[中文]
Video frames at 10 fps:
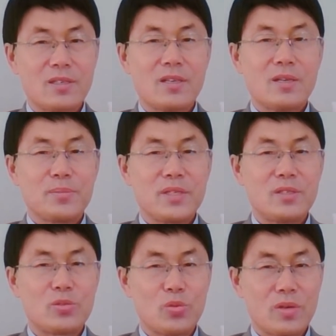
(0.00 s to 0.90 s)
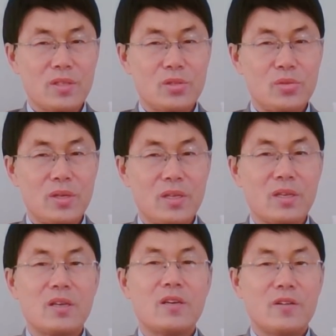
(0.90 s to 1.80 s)
便是如何的确立
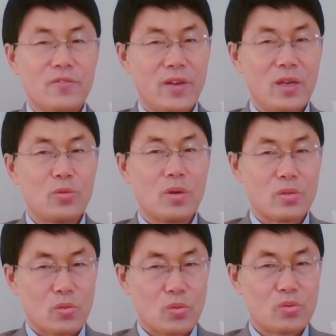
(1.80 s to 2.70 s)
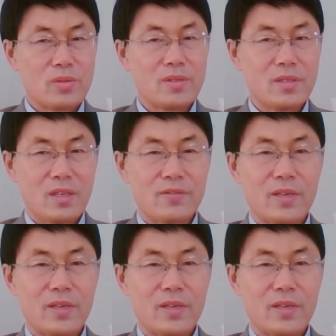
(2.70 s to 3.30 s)
唯我独尊的地位。